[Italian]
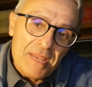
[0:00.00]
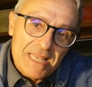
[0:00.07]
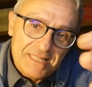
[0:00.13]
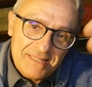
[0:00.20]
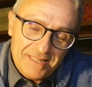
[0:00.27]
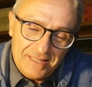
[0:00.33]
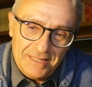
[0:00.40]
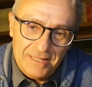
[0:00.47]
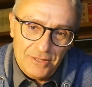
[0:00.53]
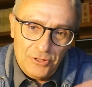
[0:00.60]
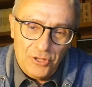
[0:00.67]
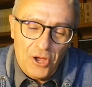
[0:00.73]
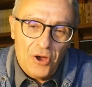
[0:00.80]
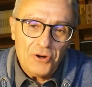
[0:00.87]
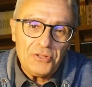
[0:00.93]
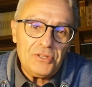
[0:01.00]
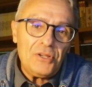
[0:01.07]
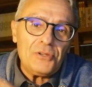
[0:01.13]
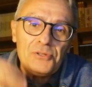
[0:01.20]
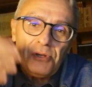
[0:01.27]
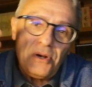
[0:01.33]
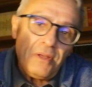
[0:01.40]
piste del nord.
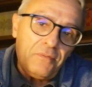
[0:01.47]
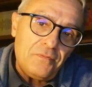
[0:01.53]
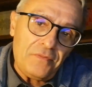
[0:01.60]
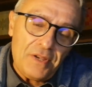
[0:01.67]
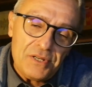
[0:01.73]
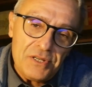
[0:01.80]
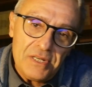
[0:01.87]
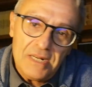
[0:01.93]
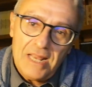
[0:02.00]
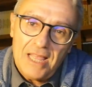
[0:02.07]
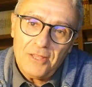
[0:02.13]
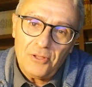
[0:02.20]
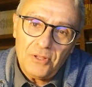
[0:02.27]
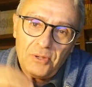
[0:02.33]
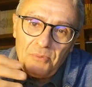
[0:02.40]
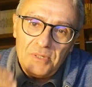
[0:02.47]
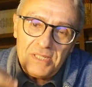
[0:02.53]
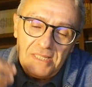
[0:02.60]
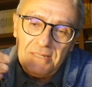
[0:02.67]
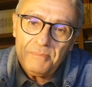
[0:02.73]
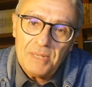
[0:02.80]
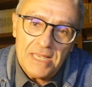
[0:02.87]
Io sono affascinato da
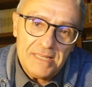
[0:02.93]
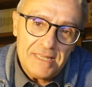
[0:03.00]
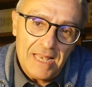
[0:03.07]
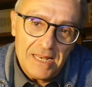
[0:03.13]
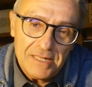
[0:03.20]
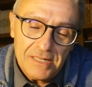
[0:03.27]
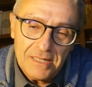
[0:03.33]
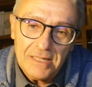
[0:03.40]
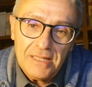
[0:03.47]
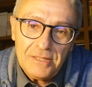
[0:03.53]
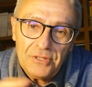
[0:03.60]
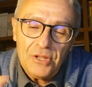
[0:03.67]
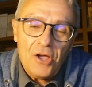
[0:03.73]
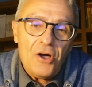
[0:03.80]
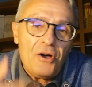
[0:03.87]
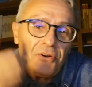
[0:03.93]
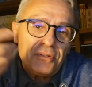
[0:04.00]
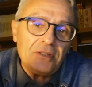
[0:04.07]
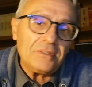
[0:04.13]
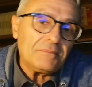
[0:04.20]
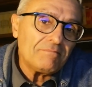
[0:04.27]
questi paesaggi del nord,